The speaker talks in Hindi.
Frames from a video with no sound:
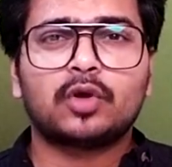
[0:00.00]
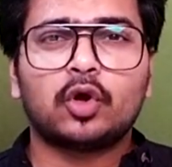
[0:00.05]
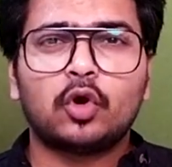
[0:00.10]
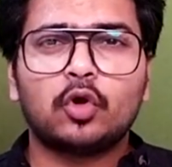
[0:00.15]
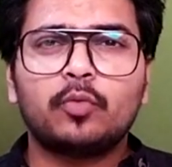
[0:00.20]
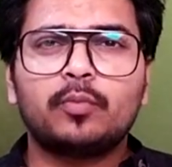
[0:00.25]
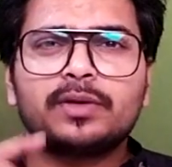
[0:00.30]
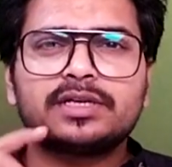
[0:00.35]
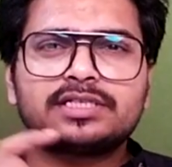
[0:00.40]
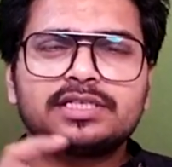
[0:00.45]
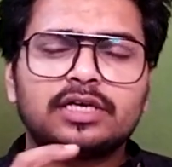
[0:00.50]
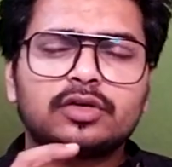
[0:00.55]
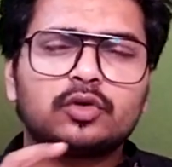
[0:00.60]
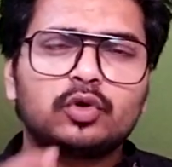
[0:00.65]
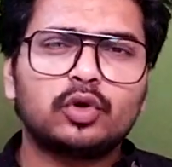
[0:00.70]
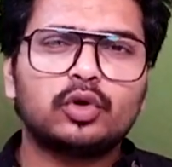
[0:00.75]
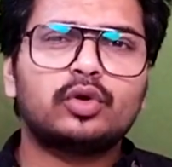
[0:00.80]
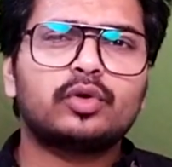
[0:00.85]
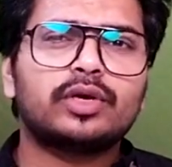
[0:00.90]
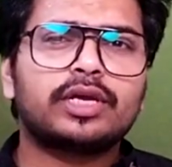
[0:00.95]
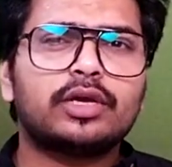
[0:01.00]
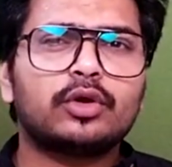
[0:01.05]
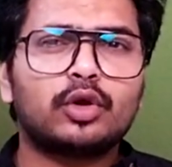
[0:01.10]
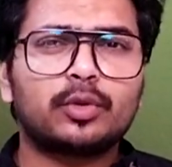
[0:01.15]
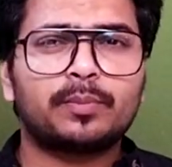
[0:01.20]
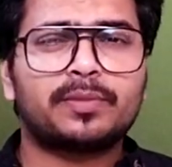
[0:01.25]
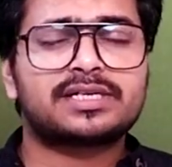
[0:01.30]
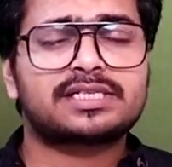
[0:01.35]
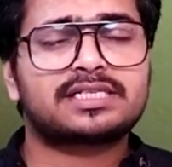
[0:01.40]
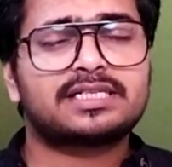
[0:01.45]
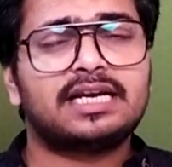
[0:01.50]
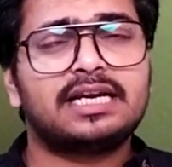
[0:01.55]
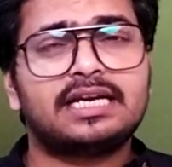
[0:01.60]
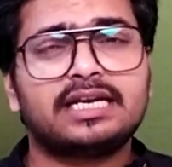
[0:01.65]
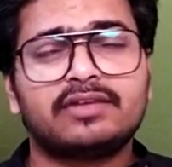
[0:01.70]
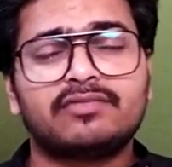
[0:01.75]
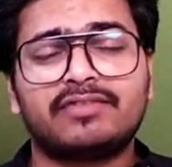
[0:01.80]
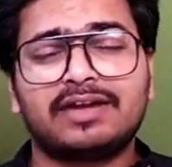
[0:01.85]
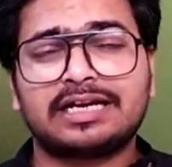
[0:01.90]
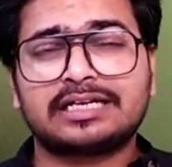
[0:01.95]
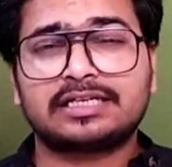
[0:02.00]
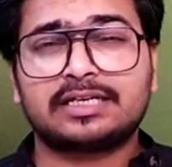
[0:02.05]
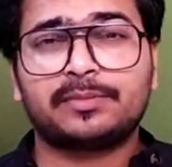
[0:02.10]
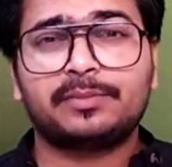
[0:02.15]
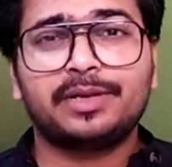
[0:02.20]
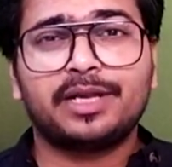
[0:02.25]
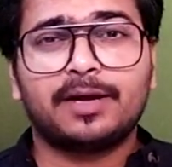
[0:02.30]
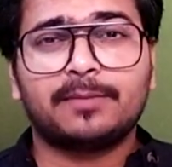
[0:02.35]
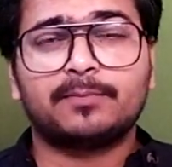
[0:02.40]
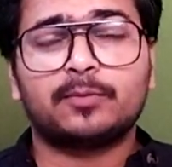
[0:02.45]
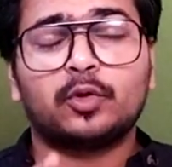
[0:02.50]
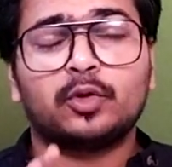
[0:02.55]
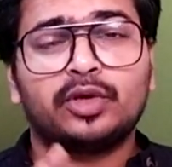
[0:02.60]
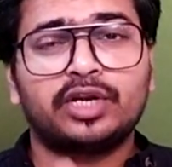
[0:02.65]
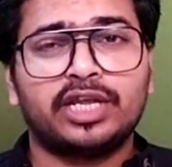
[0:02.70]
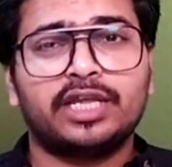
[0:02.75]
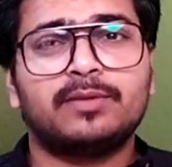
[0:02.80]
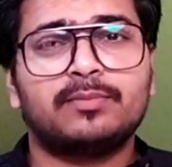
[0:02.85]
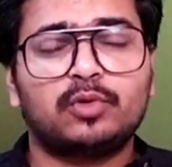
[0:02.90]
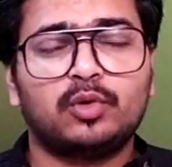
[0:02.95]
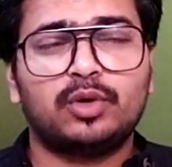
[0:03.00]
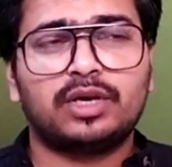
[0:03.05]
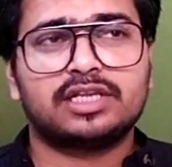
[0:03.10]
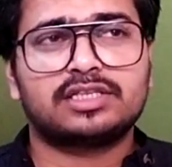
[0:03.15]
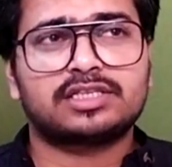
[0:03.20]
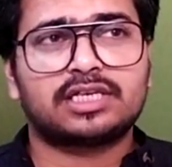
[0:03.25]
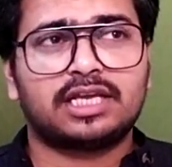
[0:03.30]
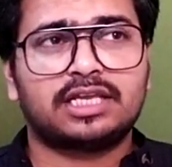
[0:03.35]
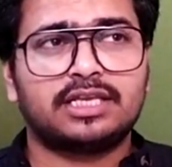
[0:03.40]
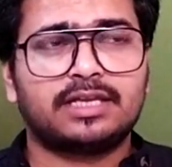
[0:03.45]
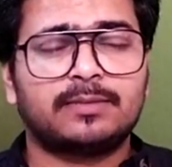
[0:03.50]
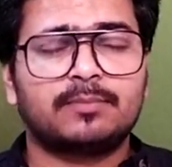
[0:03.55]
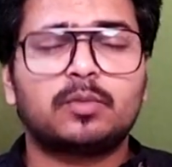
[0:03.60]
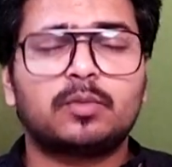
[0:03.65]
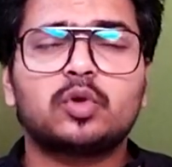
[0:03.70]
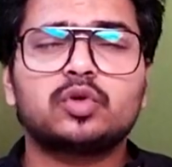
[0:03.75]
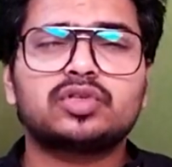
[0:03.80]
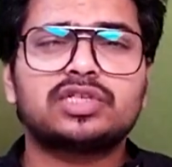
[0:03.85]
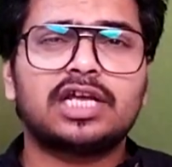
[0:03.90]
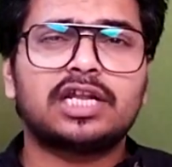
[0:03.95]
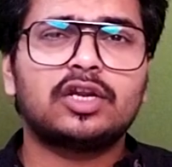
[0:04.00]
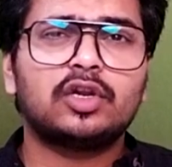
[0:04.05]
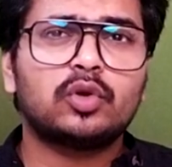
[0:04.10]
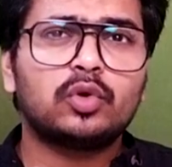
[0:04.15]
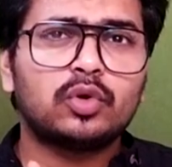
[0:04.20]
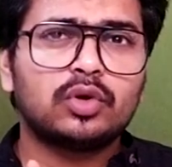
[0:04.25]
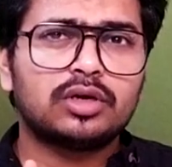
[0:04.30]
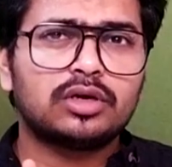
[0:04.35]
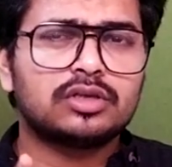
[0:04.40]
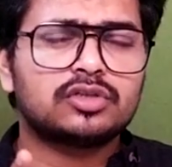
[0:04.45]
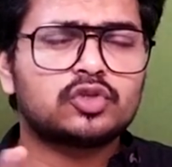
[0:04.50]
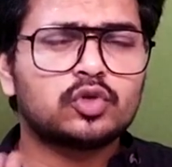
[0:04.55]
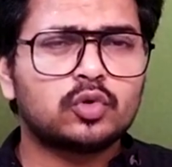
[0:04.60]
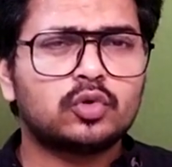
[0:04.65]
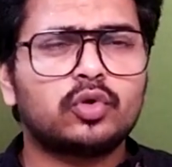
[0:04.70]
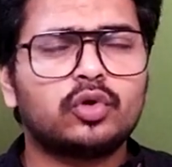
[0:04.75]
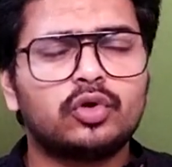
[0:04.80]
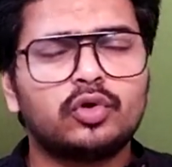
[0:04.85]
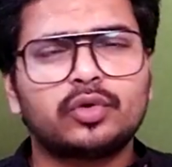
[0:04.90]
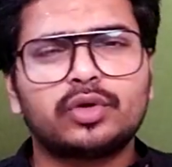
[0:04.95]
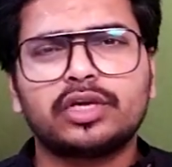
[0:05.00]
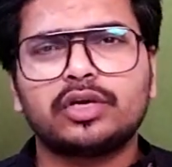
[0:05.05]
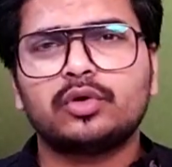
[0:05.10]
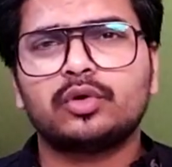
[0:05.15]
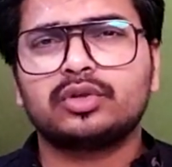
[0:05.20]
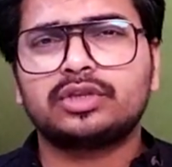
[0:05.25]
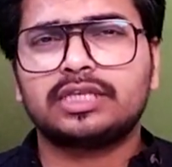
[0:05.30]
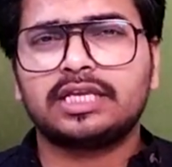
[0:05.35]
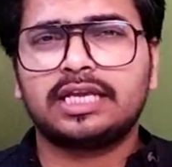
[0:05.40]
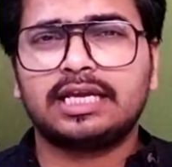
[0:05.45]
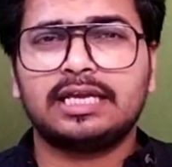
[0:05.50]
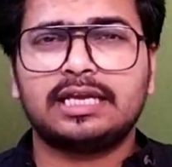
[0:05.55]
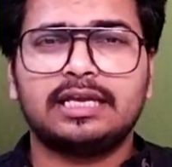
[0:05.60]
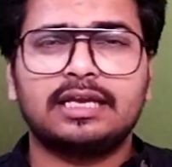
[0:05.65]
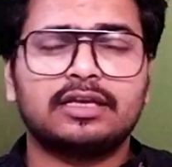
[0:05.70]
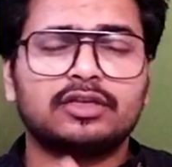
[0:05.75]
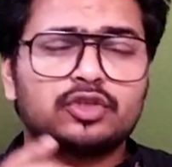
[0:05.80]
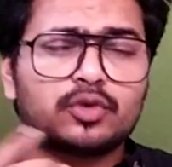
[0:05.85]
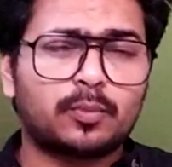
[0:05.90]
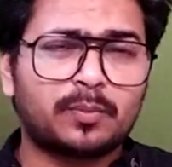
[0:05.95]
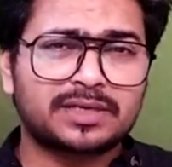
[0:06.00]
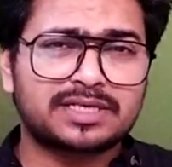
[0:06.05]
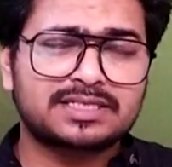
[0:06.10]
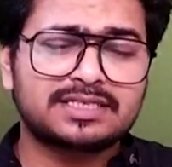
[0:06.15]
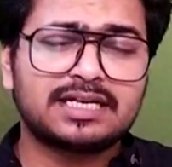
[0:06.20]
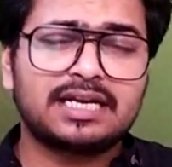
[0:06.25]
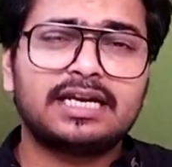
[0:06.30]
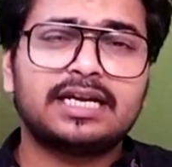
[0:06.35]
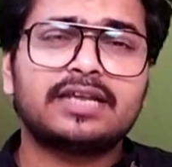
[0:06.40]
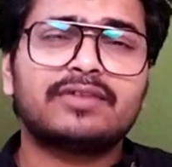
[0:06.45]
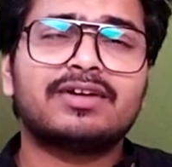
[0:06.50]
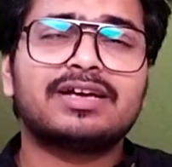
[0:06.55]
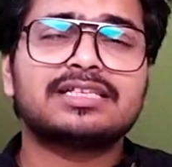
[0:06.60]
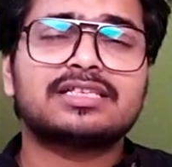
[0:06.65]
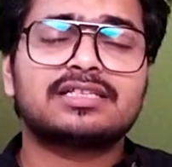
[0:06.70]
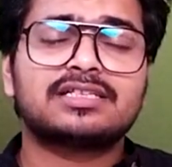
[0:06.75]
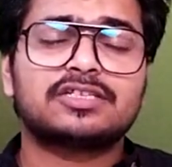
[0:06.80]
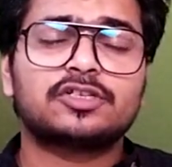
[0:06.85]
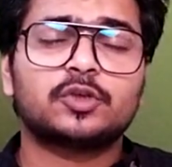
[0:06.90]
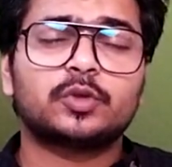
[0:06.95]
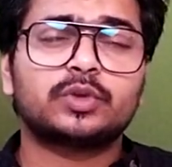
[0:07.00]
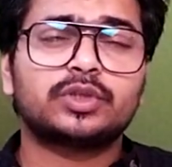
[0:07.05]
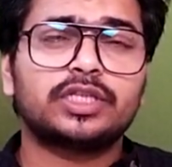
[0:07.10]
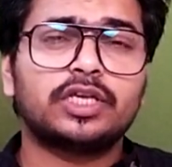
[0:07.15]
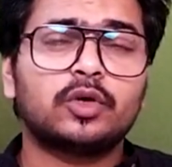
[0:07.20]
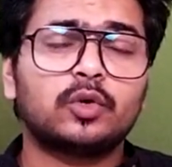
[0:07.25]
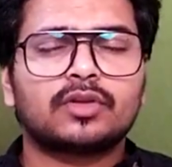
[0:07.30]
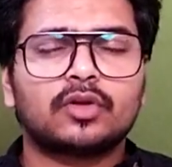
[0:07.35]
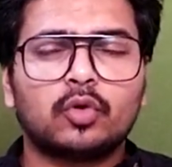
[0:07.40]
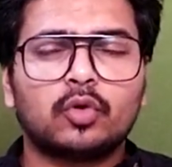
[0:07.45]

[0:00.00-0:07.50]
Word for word: ऊपर से गुड लुकिंग और पर्सनैलिटी फैक्टर भी आपको नहीं भूलना चाहिए बहुत सारे लोग जो गुड लुकिंग होते हैं जो पर्सनैलिटी वाइज अच्छे होते हैं